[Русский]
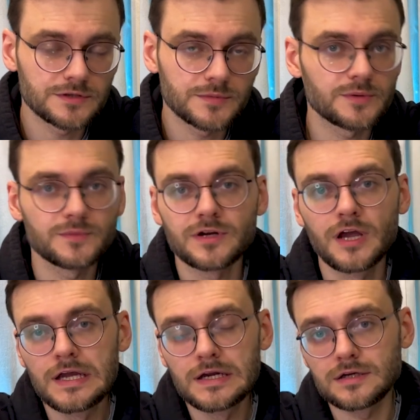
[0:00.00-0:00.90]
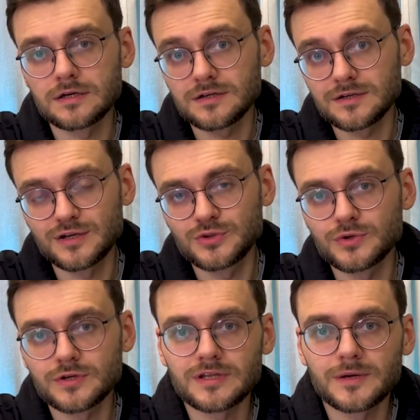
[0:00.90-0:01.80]
например, а,
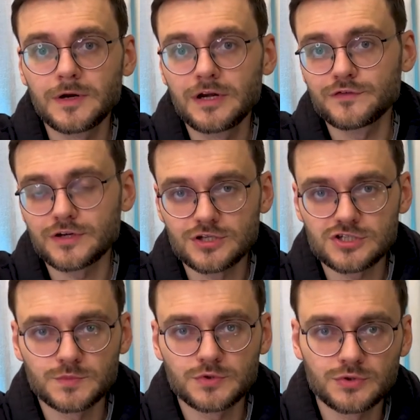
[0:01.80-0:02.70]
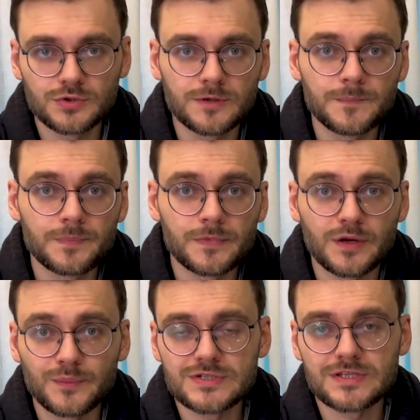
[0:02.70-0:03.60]
которые нам в конечном итоге э,
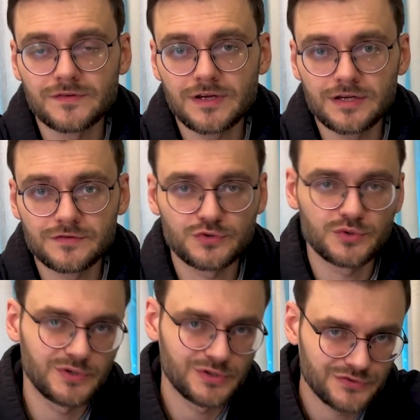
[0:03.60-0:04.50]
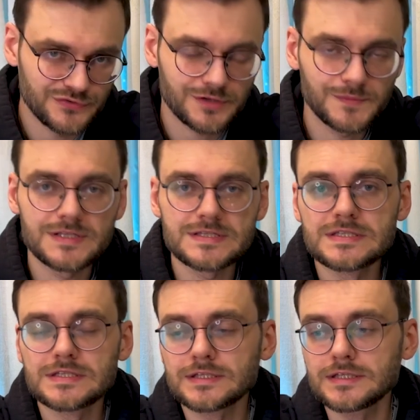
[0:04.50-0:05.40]
поставляет в том или ином формате
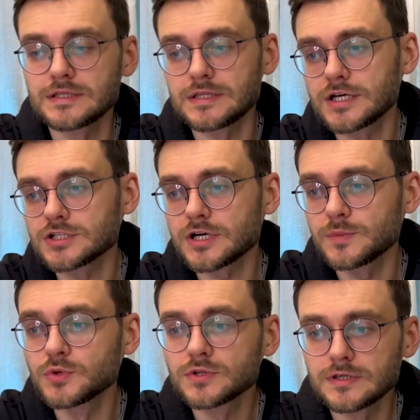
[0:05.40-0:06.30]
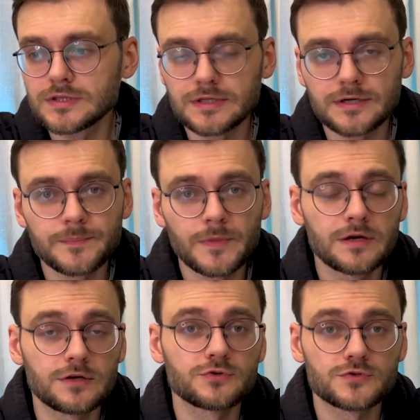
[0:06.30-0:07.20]
интернет, а также работает на
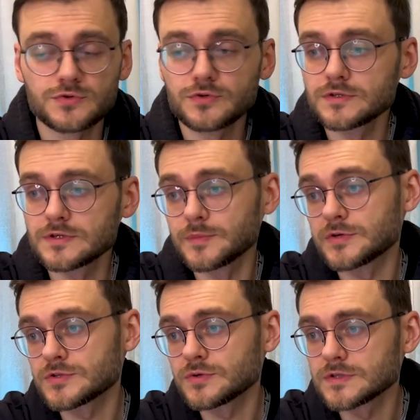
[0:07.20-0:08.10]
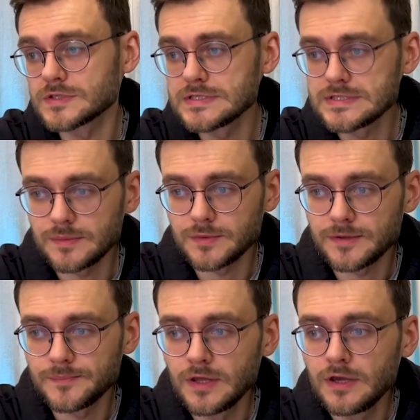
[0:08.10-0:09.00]
линуксоидных операционных системах.
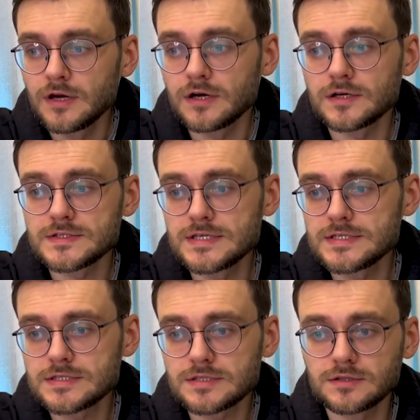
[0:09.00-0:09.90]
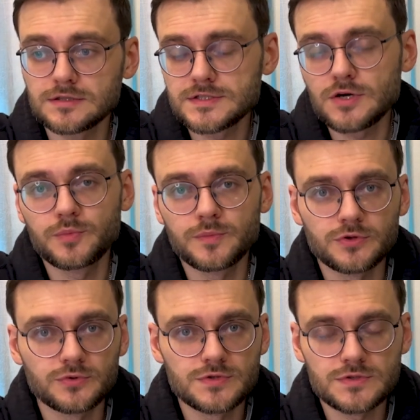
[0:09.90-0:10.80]
А здесь э, нельзя
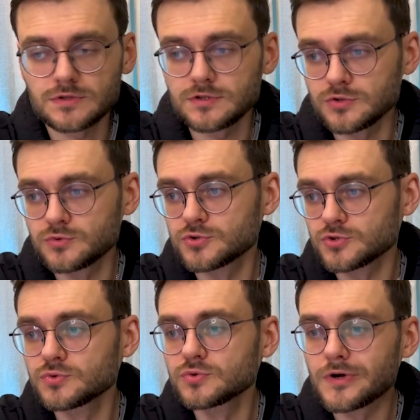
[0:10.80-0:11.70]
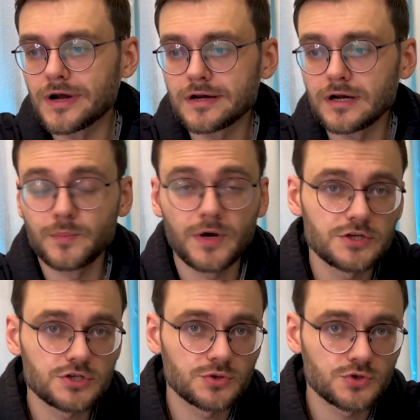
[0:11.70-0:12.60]
упомянуть э, такую штуку, как Apache,
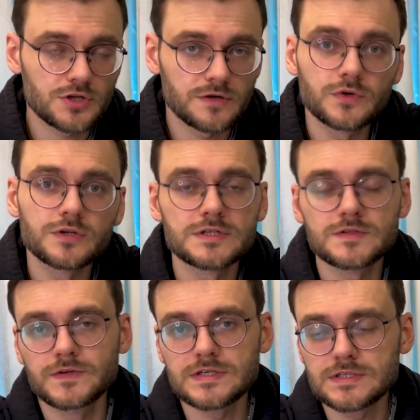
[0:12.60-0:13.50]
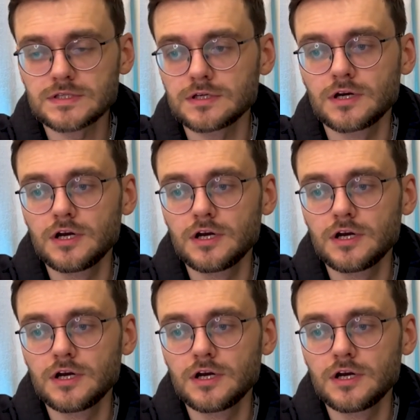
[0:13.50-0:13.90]
тоже довольно известная